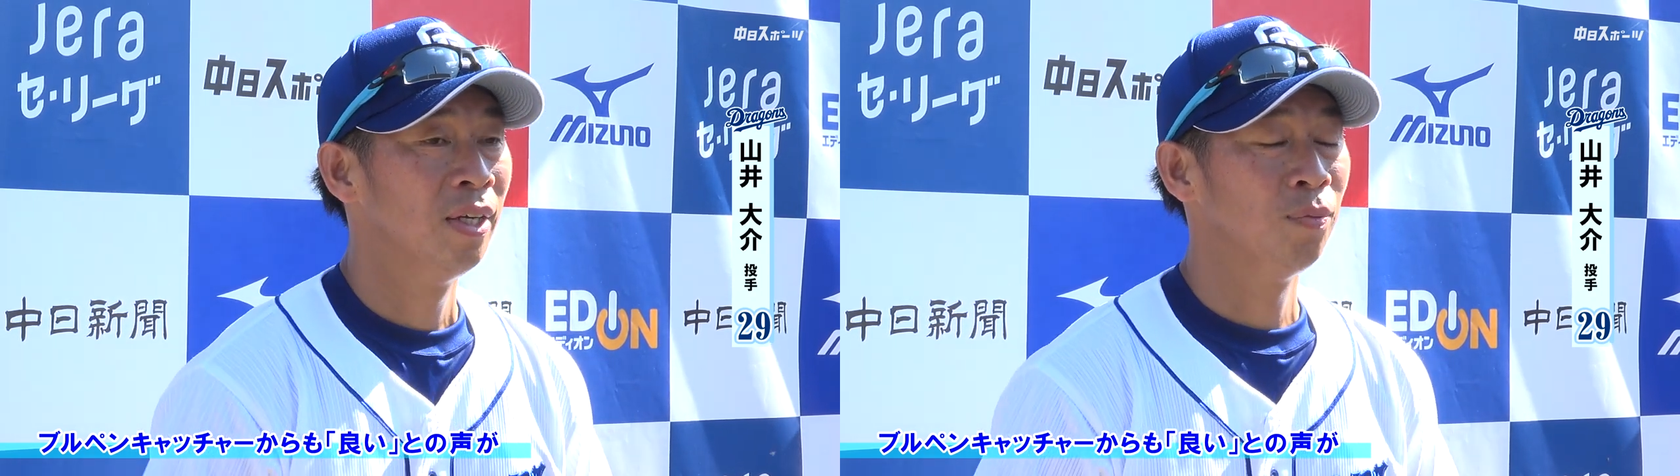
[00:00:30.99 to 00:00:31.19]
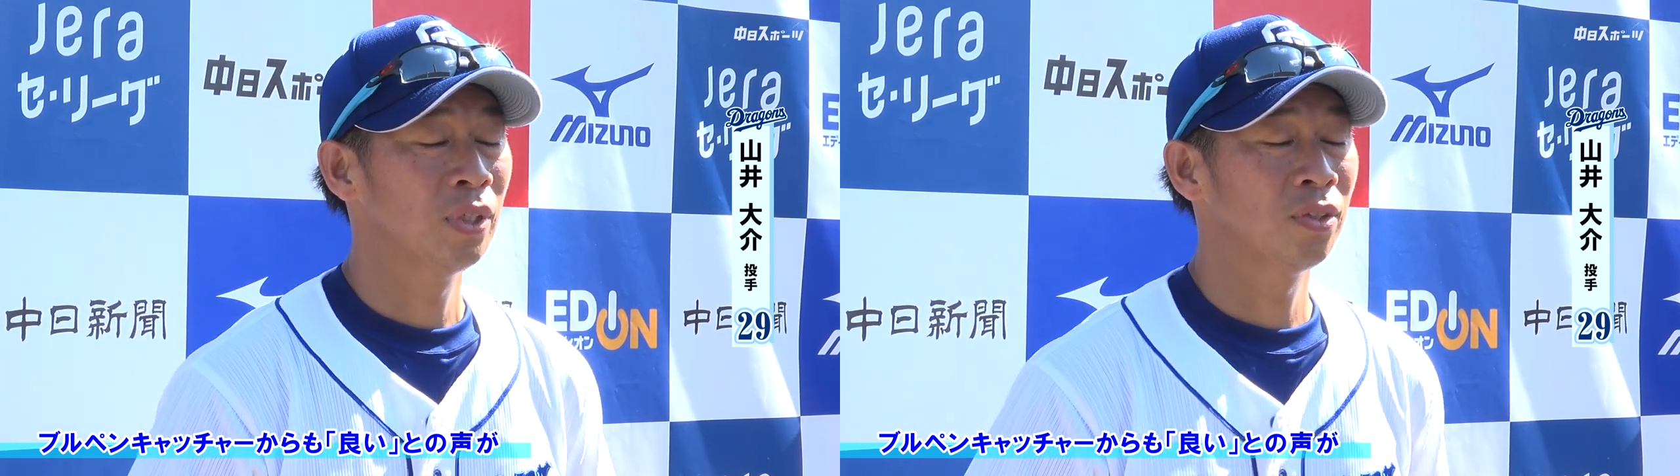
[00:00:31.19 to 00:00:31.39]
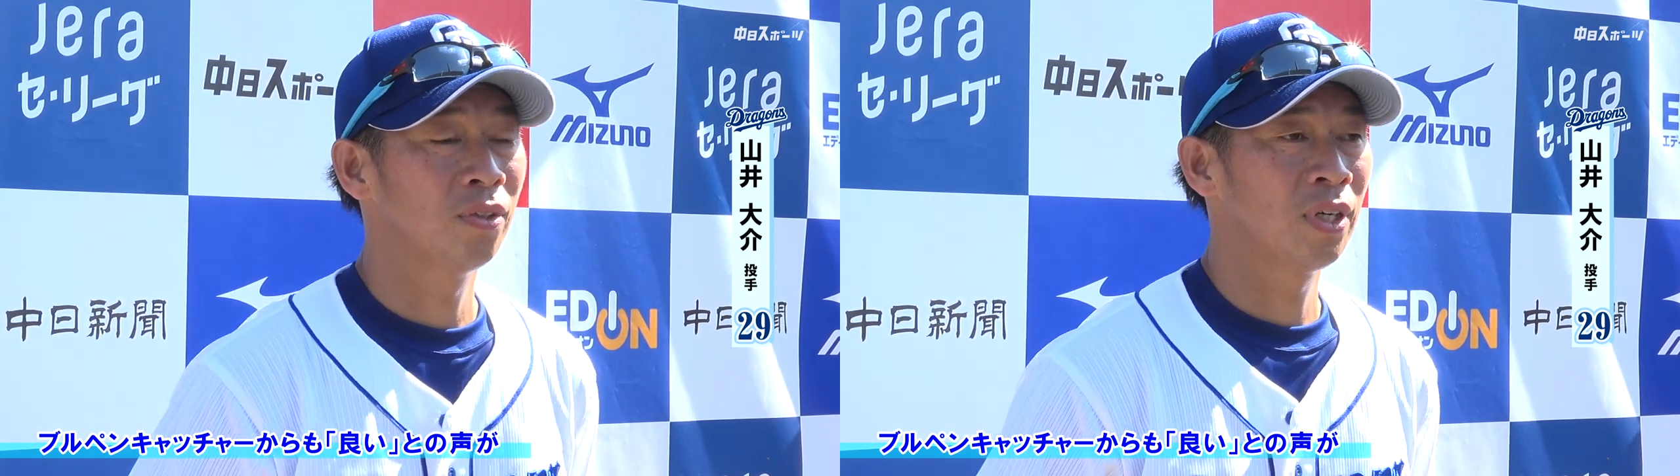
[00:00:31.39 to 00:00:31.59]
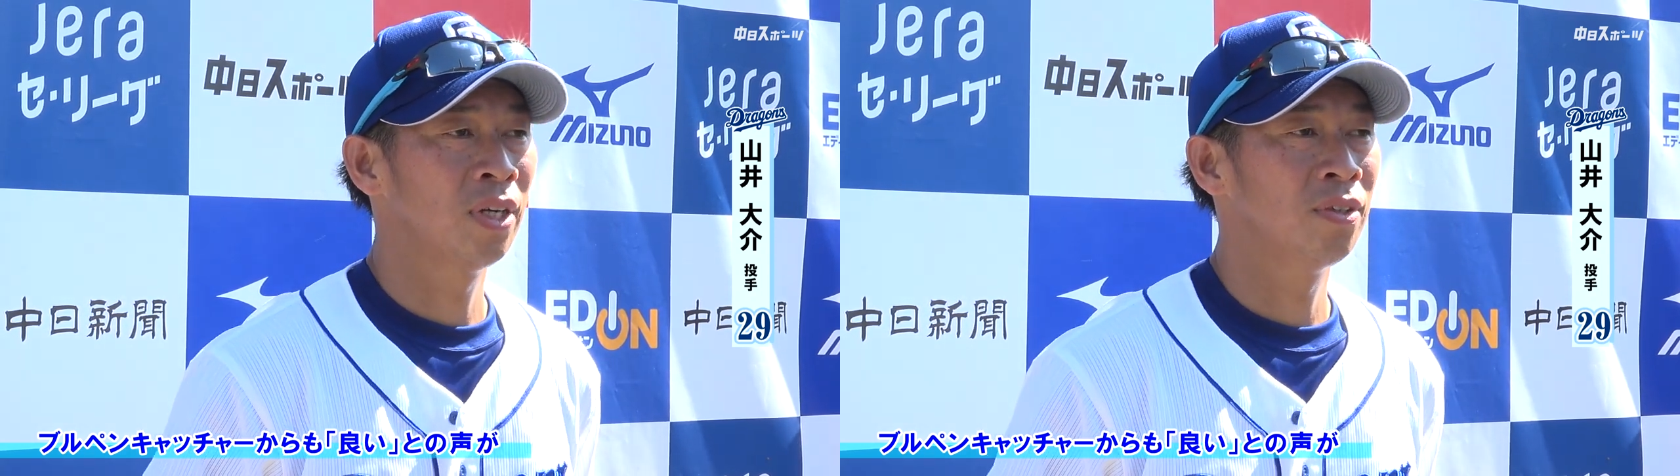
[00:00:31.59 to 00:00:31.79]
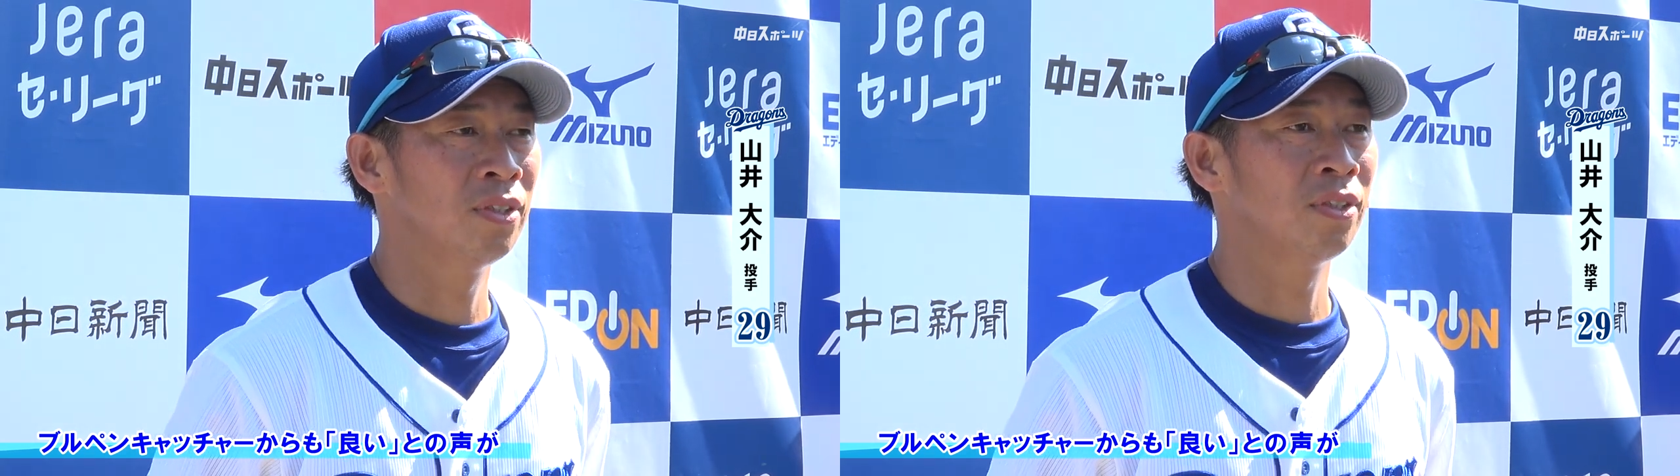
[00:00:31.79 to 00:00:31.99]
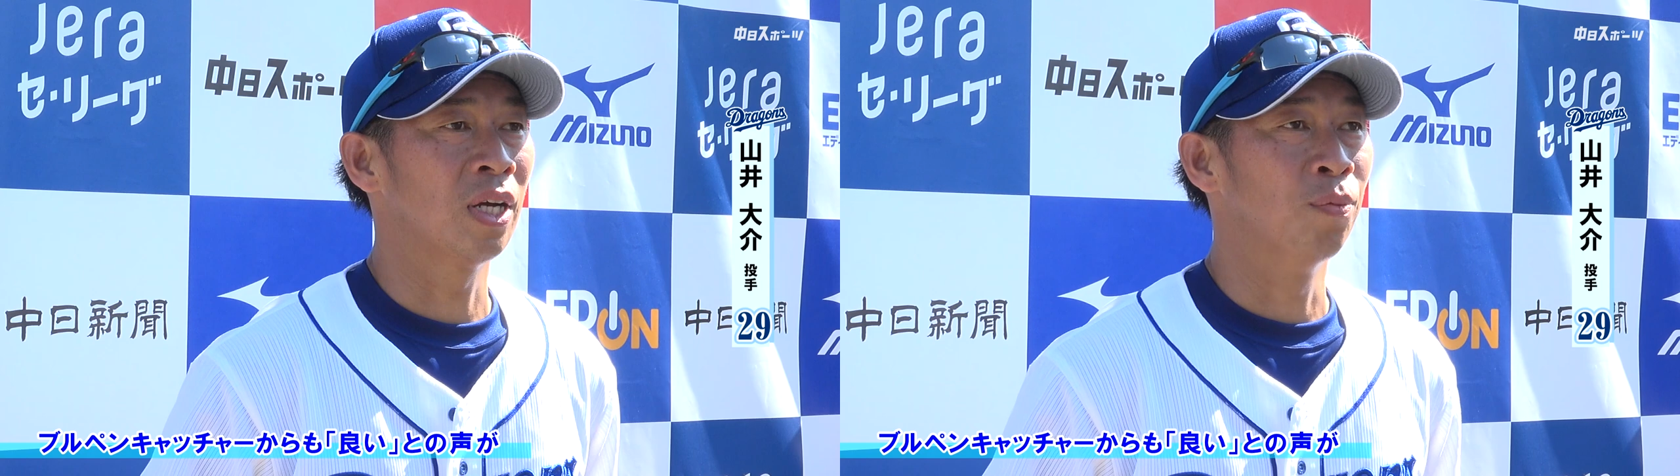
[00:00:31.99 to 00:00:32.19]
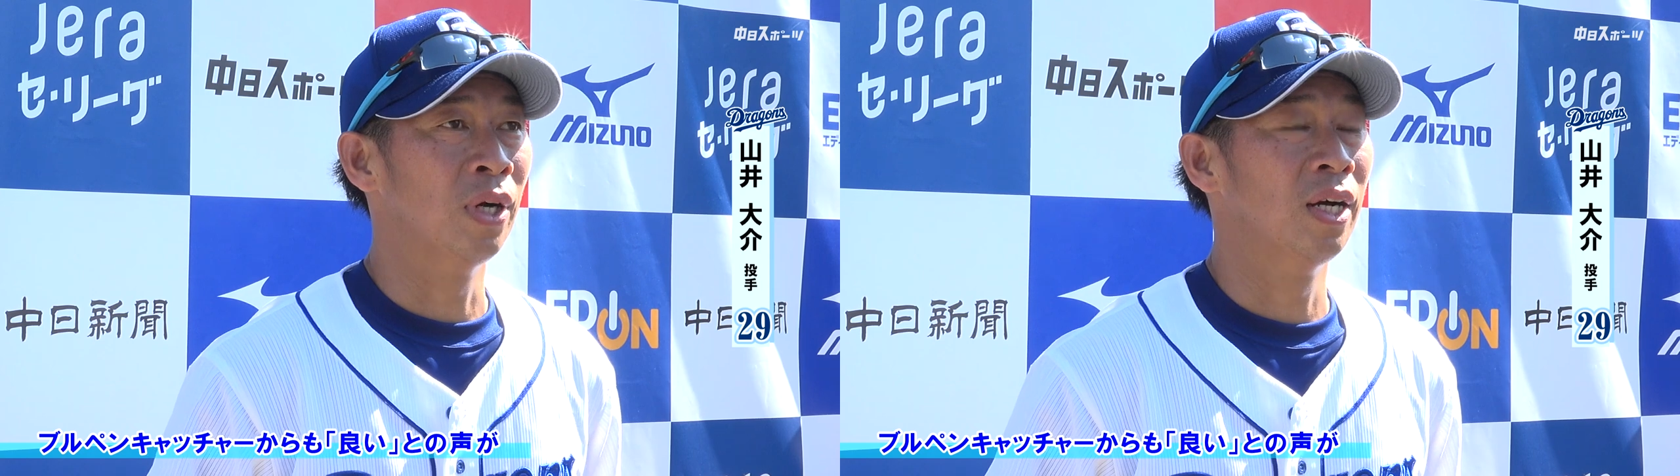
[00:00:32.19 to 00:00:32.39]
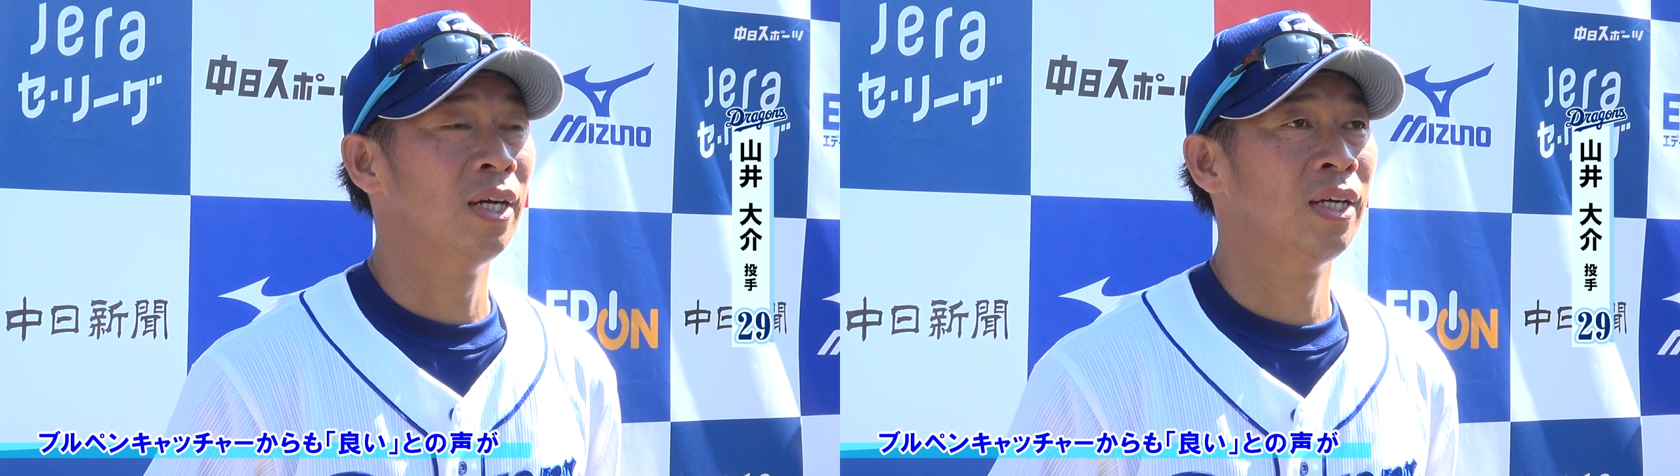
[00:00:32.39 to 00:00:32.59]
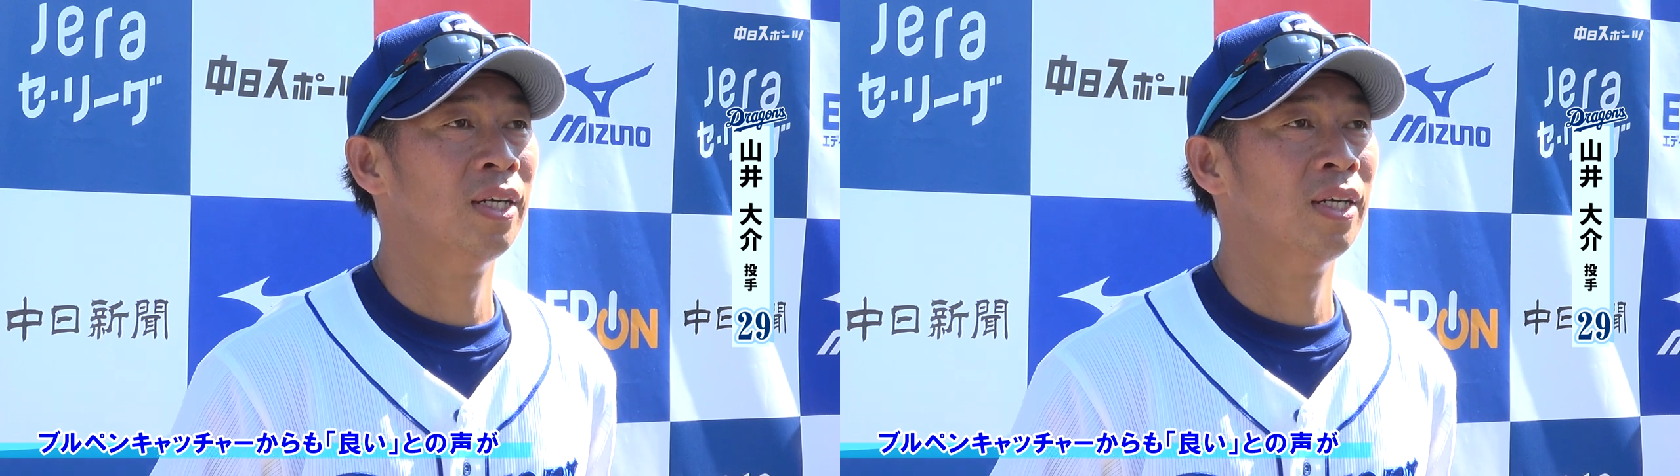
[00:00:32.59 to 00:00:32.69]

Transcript: まあ、その確率とか、まあ、